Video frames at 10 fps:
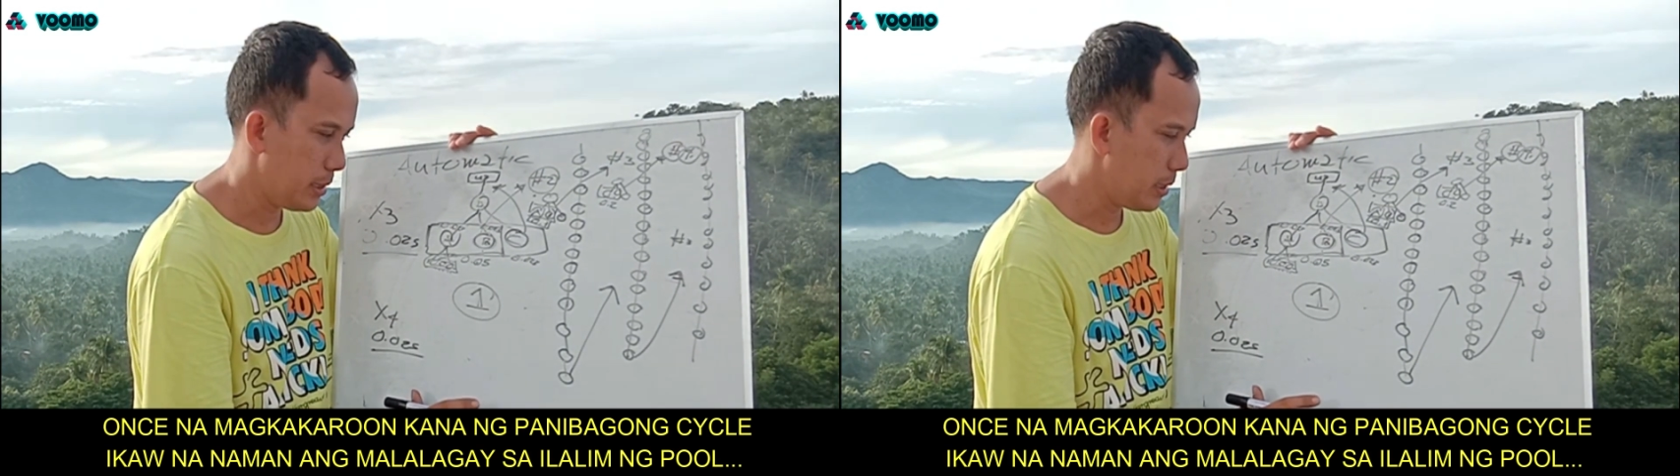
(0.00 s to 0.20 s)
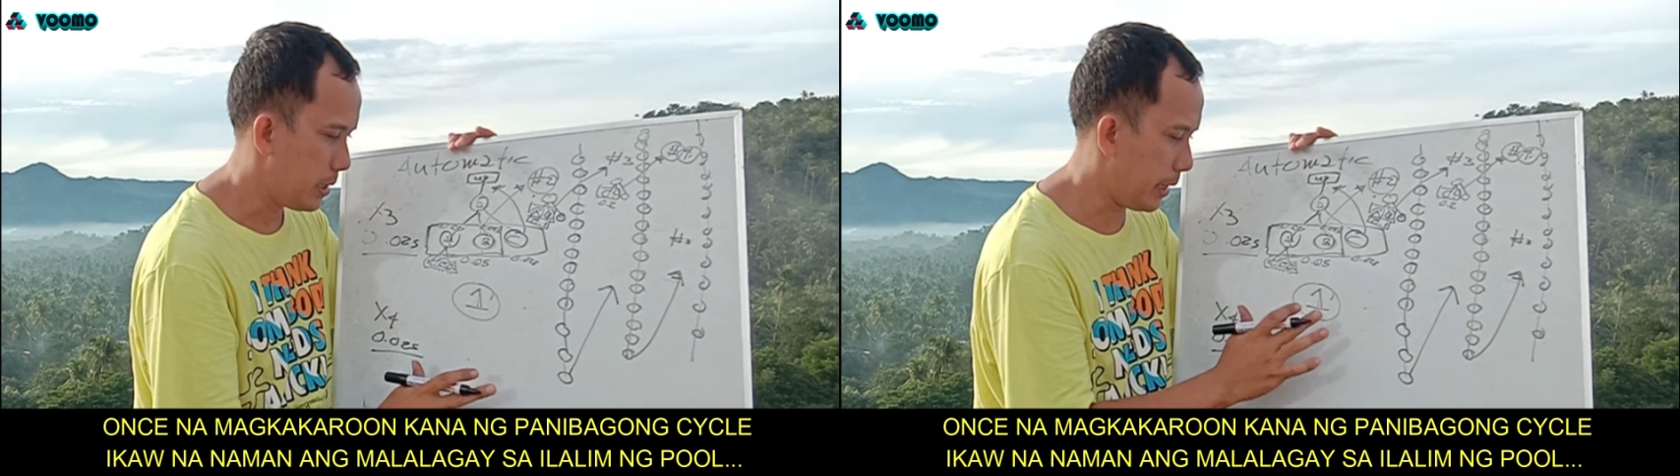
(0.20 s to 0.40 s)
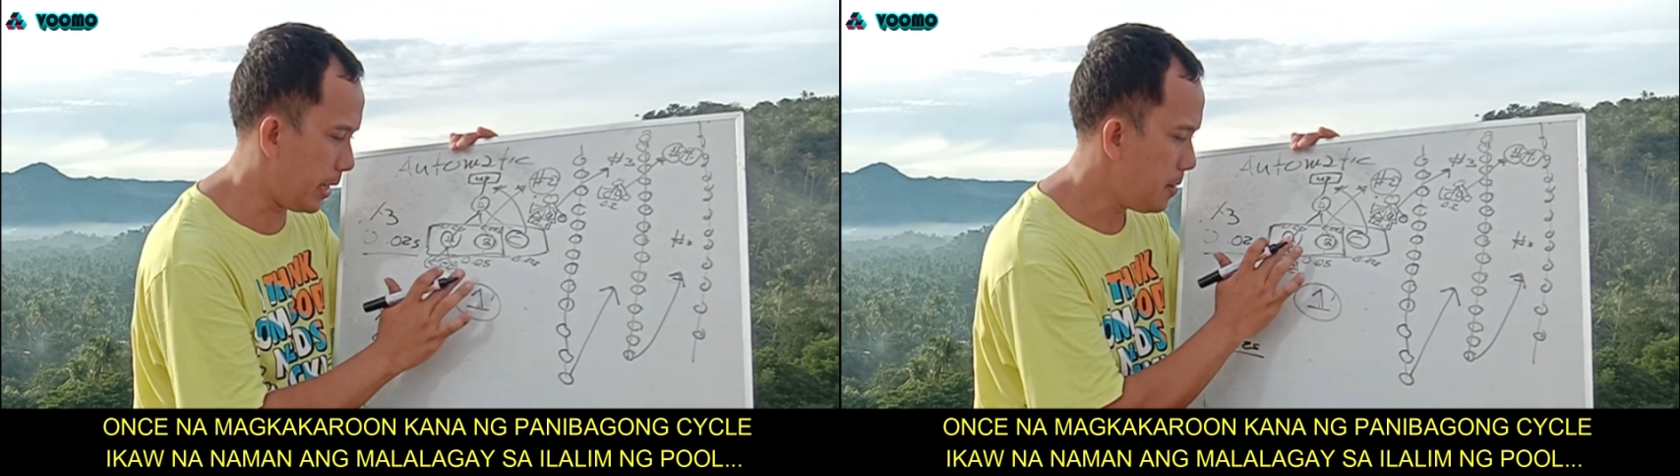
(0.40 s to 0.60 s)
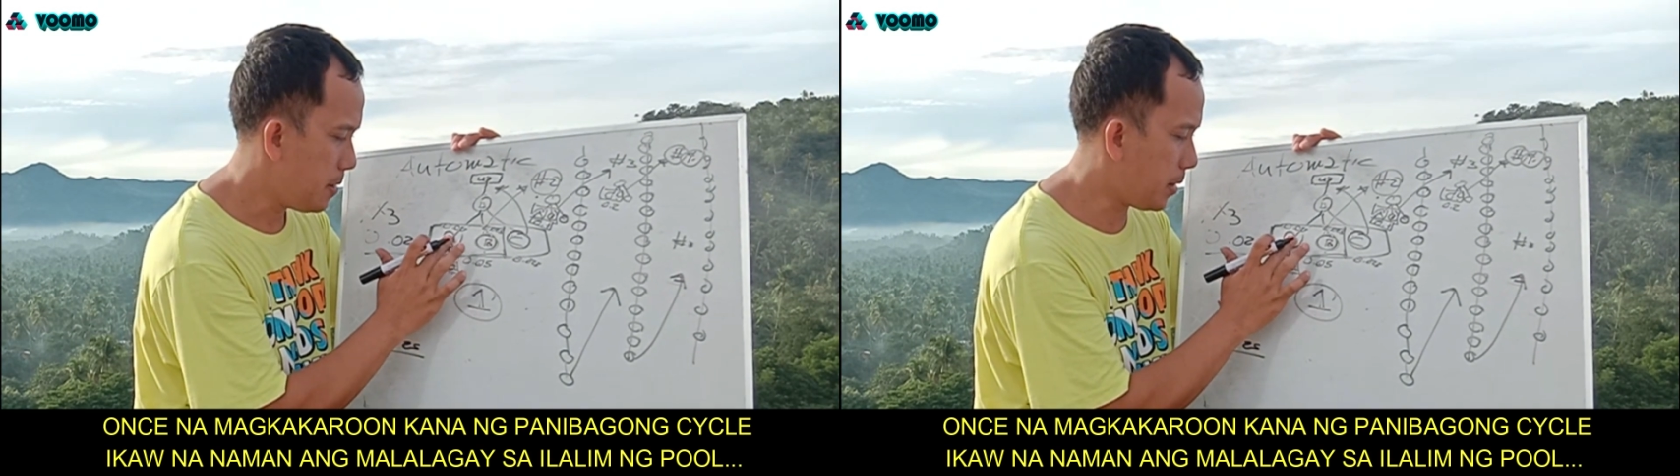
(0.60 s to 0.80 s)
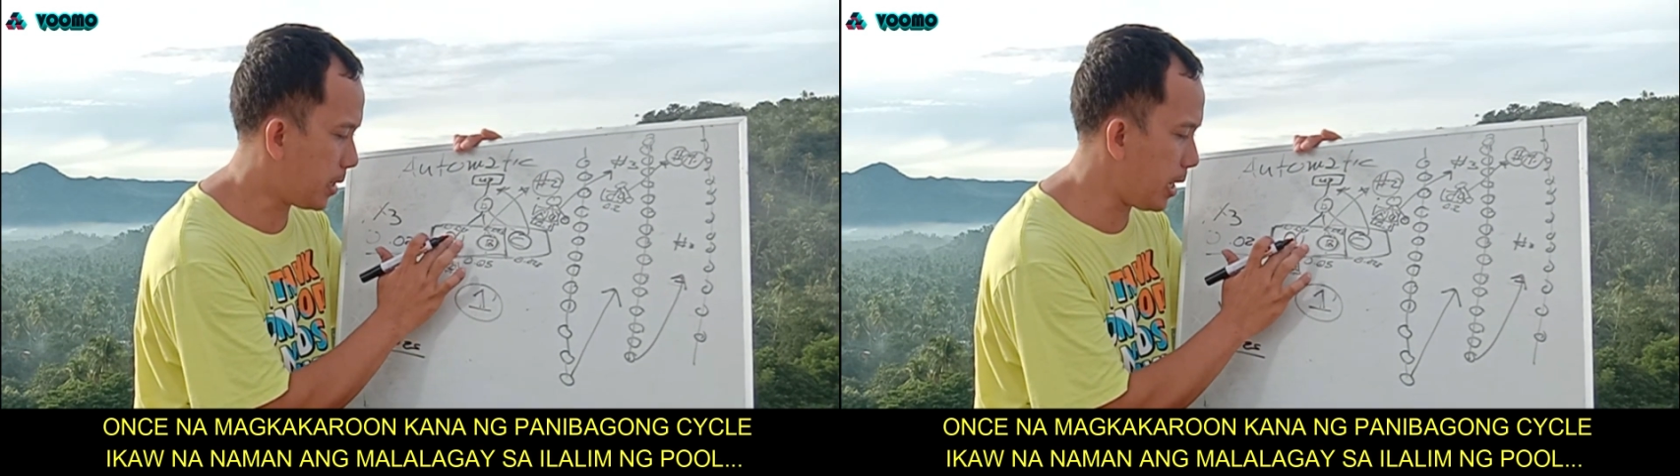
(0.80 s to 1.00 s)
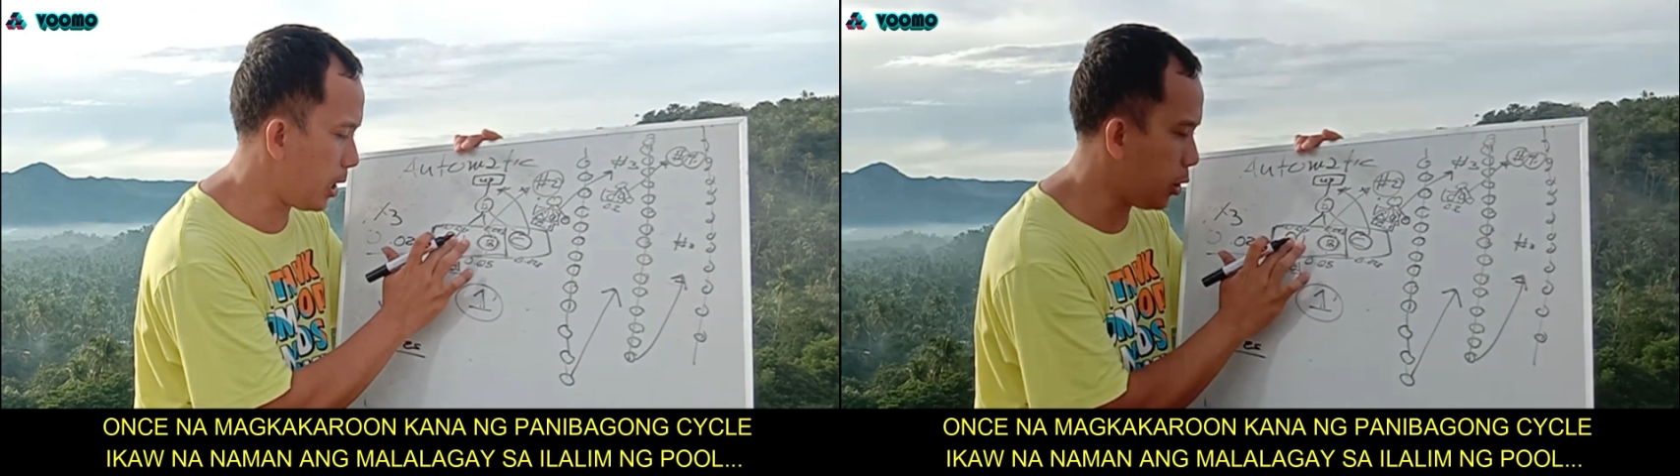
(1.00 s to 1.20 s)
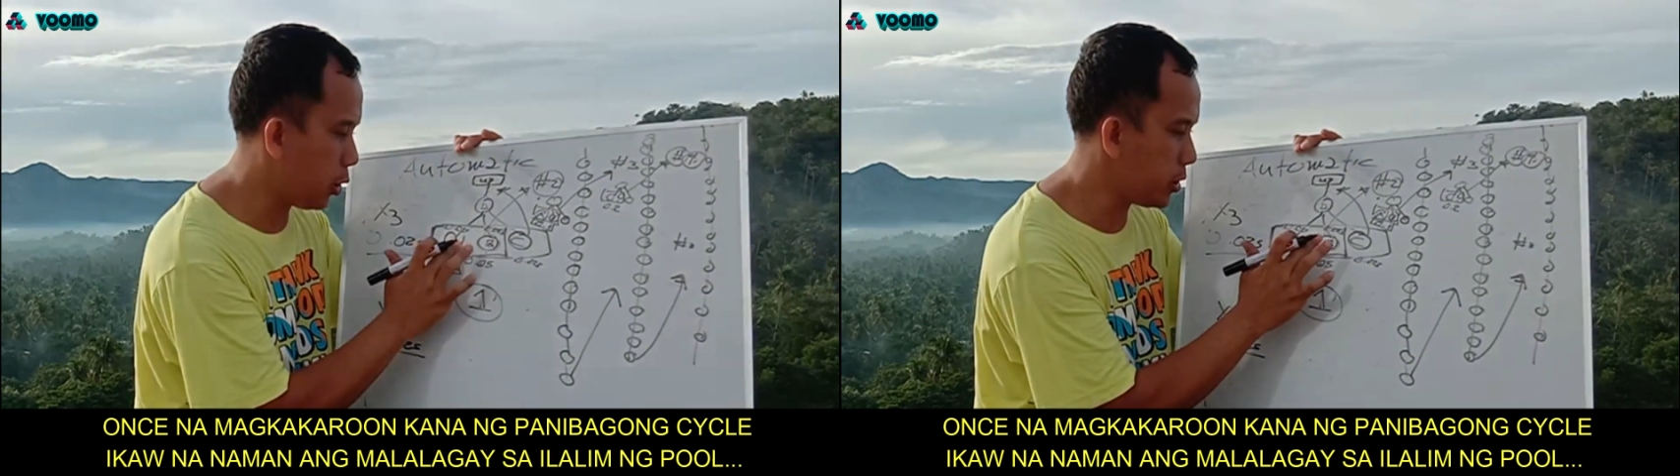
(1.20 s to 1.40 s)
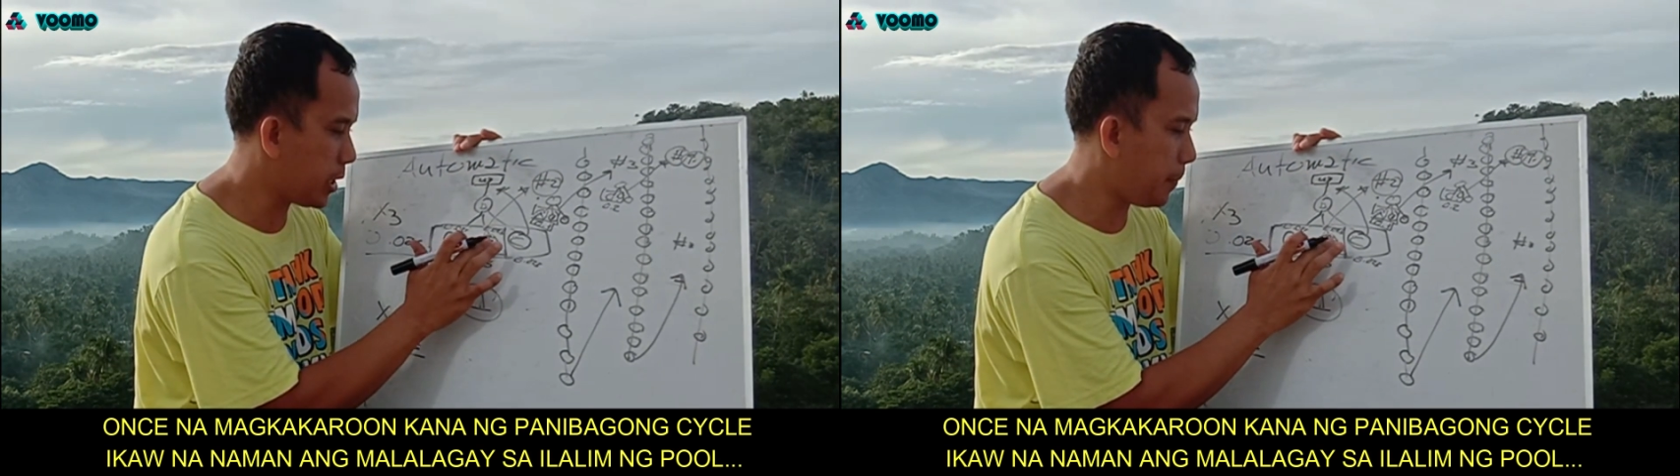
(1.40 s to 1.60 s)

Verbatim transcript: 1 okay magkakaroon ka